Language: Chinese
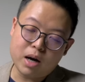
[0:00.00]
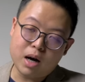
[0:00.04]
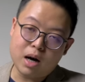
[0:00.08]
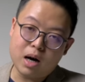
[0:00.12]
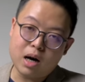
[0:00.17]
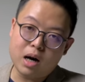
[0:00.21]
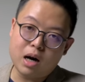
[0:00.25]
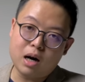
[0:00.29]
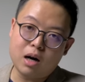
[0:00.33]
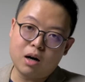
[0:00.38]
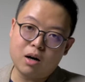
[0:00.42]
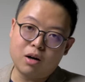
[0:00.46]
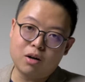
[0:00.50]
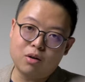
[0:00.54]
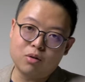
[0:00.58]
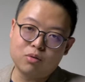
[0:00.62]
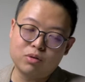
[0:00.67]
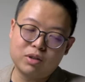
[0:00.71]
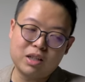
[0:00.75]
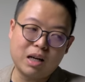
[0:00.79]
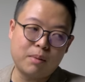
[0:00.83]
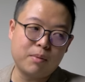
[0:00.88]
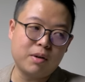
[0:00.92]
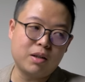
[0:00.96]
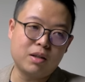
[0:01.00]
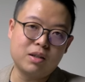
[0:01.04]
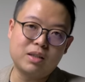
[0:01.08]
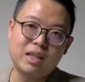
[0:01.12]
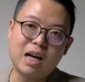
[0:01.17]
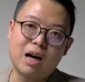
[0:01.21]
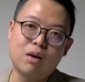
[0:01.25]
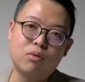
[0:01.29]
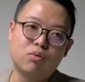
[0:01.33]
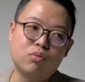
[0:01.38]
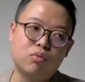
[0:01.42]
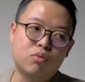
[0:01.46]
要下面的
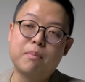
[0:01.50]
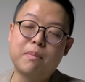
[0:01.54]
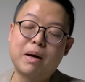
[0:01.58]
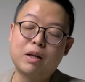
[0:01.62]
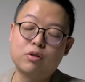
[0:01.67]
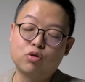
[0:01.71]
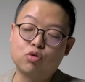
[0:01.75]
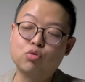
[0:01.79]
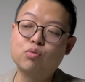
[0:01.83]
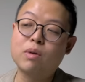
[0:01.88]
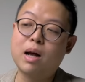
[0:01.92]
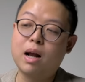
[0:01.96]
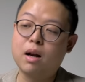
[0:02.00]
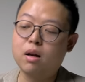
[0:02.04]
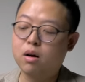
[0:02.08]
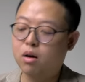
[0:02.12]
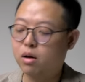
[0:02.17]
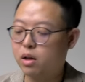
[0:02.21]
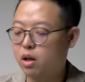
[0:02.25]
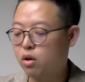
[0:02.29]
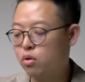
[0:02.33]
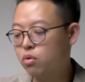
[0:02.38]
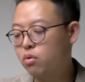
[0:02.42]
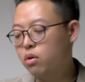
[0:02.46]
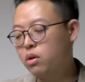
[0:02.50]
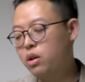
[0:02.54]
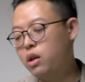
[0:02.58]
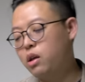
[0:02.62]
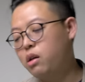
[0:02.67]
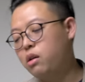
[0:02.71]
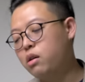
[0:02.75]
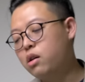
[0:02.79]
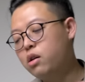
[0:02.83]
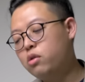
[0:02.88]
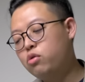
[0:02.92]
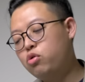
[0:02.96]
下壶满出来的话，那如果
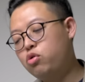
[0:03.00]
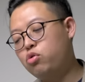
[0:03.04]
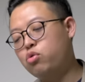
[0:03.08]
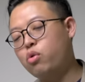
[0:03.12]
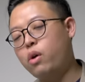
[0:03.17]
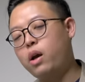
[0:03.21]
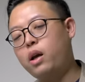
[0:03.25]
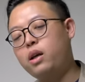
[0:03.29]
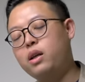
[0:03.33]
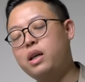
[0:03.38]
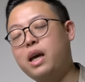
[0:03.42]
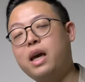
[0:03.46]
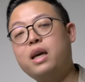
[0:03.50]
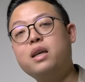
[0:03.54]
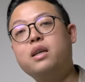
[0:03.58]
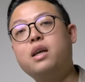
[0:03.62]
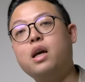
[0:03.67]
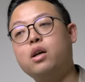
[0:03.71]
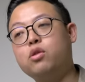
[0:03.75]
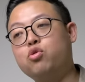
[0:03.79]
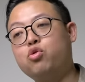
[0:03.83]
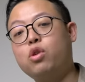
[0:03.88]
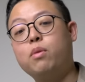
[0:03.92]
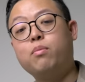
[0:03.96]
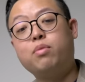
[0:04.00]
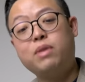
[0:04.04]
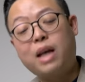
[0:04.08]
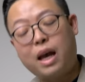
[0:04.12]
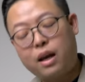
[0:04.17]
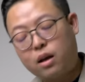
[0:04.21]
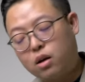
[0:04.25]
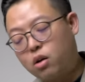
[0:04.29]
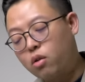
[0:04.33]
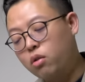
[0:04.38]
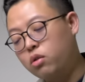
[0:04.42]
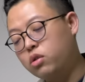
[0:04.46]
你水给一给水不
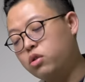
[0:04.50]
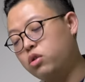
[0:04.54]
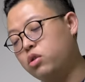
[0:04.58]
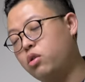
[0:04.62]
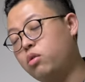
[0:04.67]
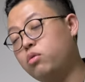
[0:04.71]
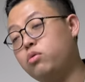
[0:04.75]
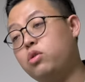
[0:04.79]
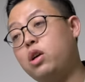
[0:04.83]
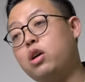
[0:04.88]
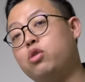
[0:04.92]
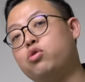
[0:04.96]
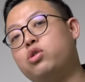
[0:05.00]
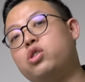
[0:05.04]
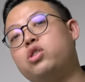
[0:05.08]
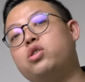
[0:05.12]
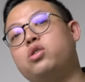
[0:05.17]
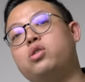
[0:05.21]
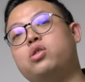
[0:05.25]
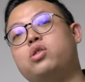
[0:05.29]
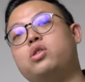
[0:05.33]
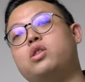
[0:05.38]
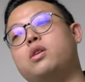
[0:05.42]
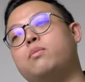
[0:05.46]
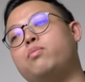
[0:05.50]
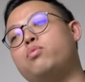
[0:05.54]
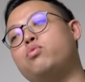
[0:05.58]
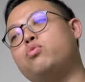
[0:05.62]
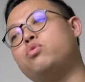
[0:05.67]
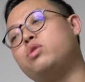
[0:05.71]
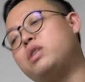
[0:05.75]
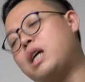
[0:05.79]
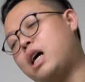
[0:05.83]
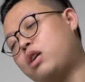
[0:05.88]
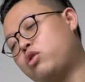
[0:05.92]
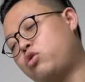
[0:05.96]
太够的时候，你就要适时的
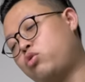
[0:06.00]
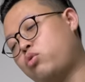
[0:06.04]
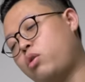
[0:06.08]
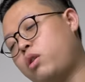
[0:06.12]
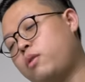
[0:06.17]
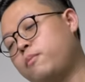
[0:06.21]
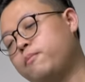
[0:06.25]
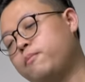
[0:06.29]
补一下水。